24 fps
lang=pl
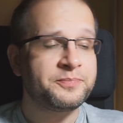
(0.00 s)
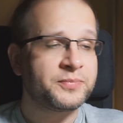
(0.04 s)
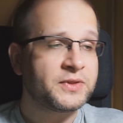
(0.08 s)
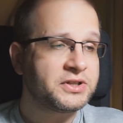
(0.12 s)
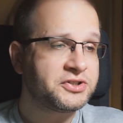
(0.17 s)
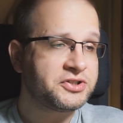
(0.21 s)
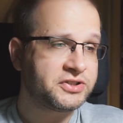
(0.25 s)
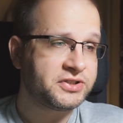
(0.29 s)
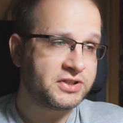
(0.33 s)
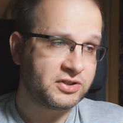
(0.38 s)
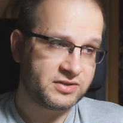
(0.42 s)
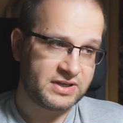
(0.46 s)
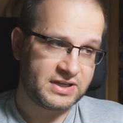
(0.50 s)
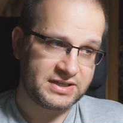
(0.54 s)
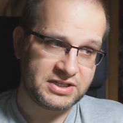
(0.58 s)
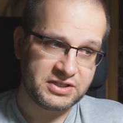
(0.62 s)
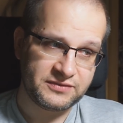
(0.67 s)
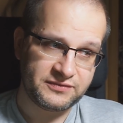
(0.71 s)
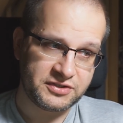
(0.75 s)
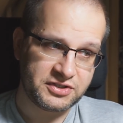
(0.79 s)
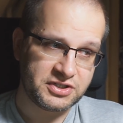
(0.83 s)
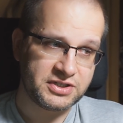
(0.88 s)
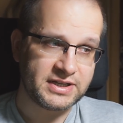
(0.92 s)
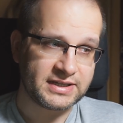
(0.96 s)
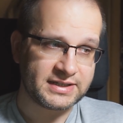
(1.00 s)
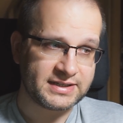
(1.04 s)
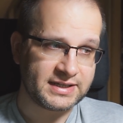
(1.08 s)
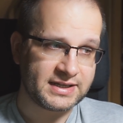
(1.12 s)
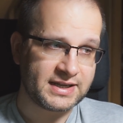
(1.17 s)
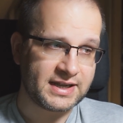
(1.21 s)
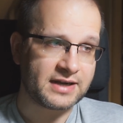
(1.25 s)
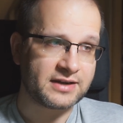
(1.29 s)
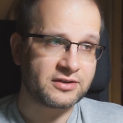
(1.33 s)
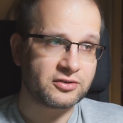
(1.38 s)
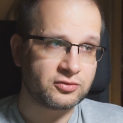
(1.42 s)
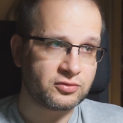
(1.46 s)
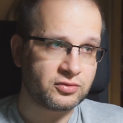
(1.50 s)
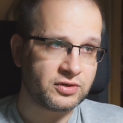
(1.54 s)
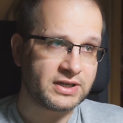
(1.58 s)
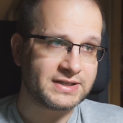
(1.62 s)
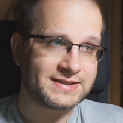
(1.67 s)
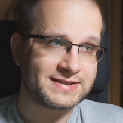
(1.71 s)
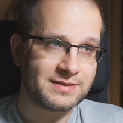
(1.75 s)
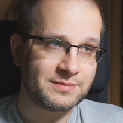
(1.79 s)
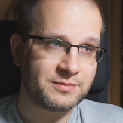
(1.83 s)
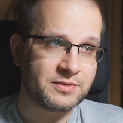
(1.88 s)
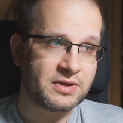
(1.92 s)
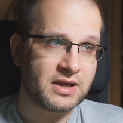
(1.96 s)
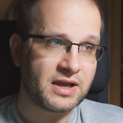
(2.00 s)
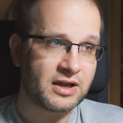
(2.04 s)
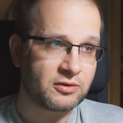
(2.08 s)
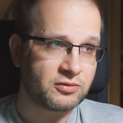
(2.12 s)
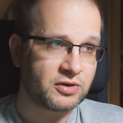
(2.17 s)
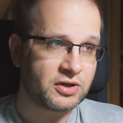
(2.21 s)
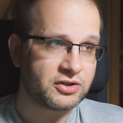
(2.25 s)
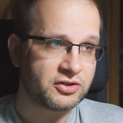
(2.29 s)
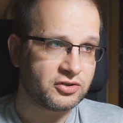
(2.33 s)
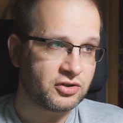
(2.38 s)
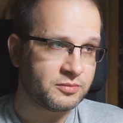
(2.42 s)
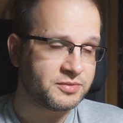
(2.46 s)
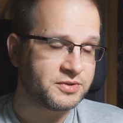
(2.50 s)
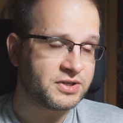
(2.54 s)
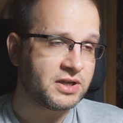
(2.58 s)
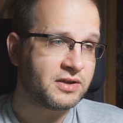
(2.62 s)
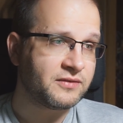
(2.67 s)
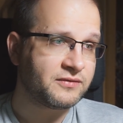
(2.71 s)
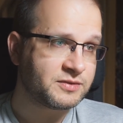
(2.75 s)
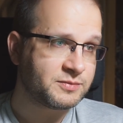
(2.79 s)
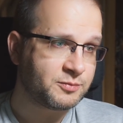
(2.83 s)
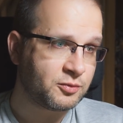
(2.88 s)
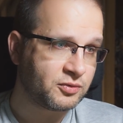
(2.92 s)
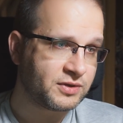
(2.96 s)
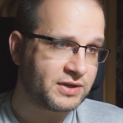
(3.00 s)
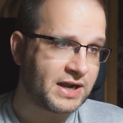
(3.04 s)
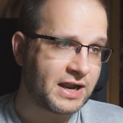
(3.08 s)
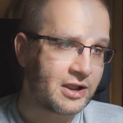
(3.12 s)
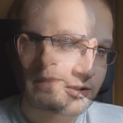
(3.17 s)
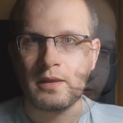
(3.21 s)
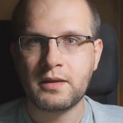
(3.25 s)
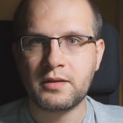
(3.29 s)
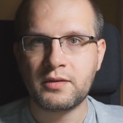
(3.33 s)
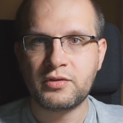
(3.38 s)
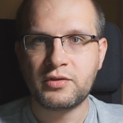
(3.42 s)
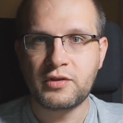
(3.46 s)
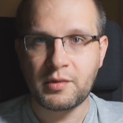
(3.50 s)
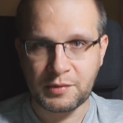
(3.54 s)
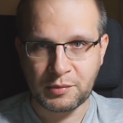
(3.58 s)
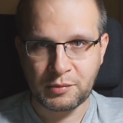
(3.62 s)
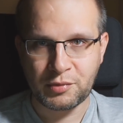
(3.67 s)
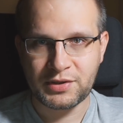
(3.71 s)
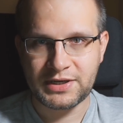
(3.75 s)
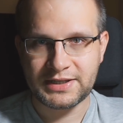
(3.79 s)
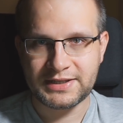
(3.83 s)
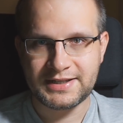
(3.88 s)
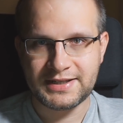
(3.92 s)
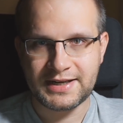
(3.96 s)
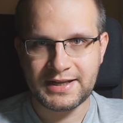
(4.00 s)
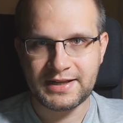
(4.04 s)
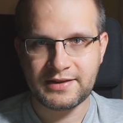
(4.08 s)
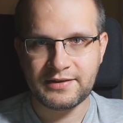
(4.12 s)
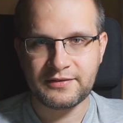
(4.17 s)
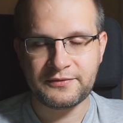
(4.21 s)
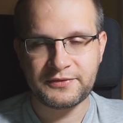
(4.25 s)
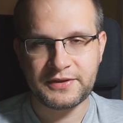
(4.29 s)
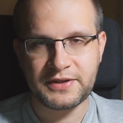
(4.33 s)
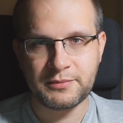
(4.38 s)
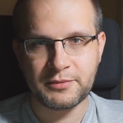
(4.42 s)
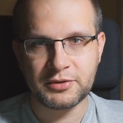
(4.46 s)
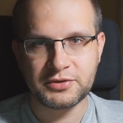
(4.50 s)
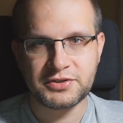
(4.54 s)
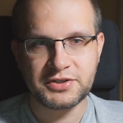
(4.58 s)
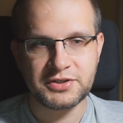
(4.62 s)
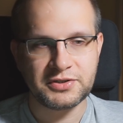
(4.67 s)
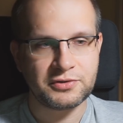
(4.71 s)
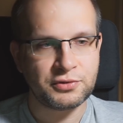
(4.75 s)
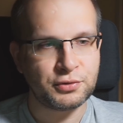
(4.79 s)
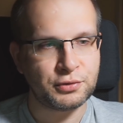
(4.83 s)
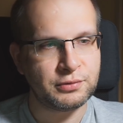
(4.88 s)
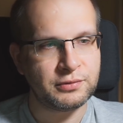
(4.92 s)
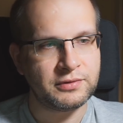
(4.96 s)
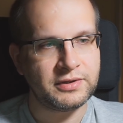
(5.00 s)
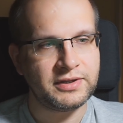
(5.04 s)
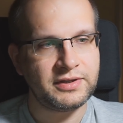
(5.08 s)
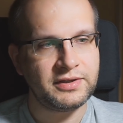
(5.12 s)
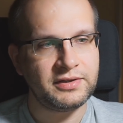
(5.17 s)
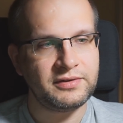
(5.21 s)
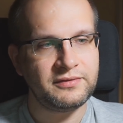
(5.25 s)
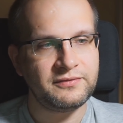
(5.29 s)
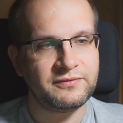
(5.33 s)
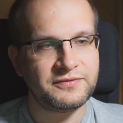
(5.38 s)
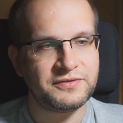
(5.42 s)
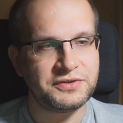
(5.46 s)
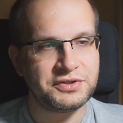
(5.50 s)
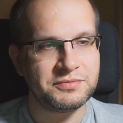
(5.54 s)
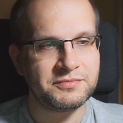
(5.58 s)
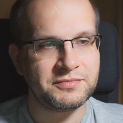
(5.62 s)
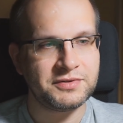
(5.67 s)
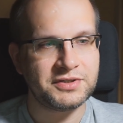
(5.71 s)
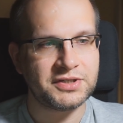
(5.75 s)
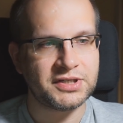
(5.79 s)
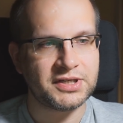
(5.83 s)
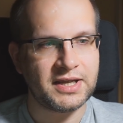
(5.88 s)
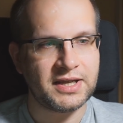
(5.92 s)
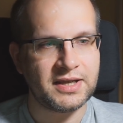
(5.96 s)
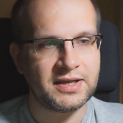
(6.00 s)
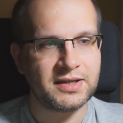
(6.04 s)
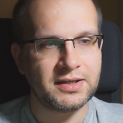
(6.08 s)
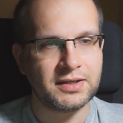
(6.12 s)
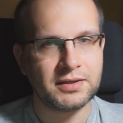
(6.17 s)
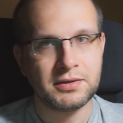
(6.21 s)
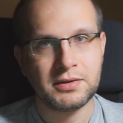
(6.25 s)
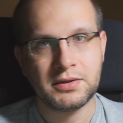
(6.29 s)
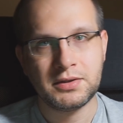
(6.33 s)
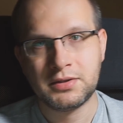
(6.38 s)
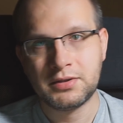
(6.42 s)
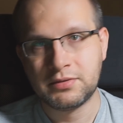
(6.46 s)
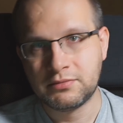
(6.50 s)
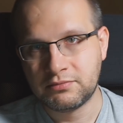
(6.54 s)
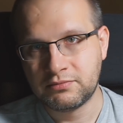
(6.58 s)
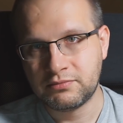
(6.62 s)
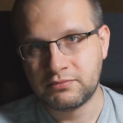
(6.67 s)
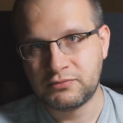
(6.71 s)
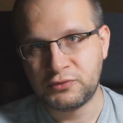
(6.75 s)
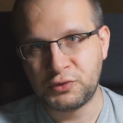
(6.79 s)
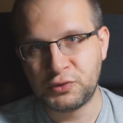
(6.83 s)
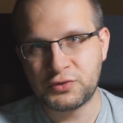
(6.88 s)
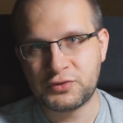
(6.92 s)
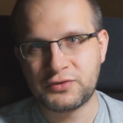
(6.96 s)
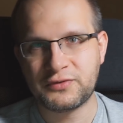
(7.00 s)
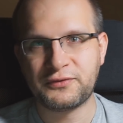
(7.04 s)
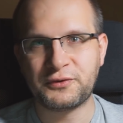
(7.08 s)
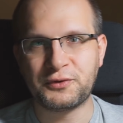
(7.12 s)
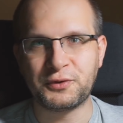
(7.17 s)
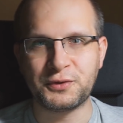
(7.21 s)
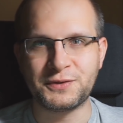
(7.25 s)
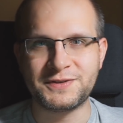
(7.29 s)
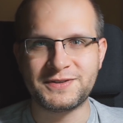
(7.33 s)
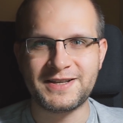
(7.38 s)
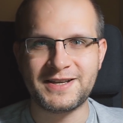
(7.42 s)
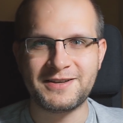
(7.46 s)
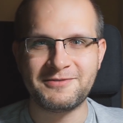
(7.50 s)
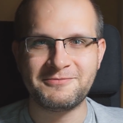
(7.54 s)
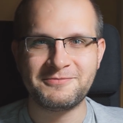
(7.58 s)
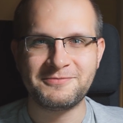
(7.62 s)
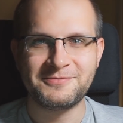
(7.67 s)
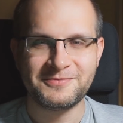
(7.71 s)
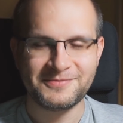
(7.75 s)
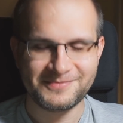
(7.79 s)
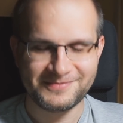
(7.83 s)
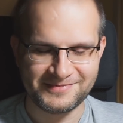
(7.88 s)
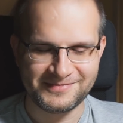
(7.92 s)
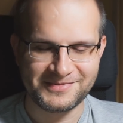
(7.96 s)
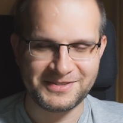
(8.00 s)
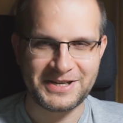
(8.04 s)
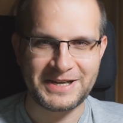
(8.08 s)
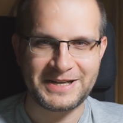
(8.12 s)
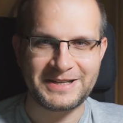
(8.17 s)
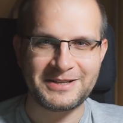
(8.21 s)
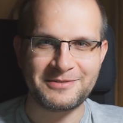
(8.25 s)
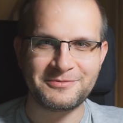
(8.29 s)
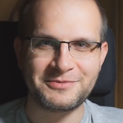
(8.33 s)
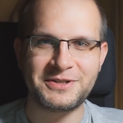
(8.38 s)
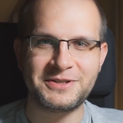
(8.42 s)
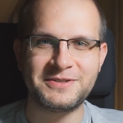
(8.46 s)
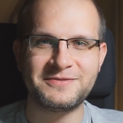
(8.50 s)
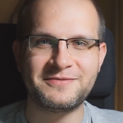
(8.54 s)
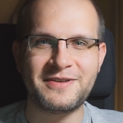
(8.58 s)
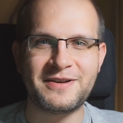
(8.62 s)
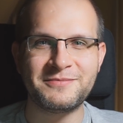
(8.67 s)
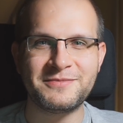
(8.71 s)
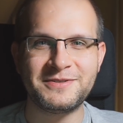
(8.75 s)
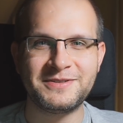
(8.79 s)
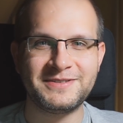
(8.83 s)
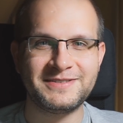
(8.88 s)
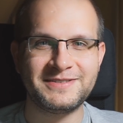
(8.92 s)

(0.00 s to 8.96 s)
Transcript: czy tylko jakiś wycinek tych kart, które z nimi akurat dobrze współgrają. To by było na tyle w tym odcinku i widzimy się już wkrótce. Żegnam się z Wami.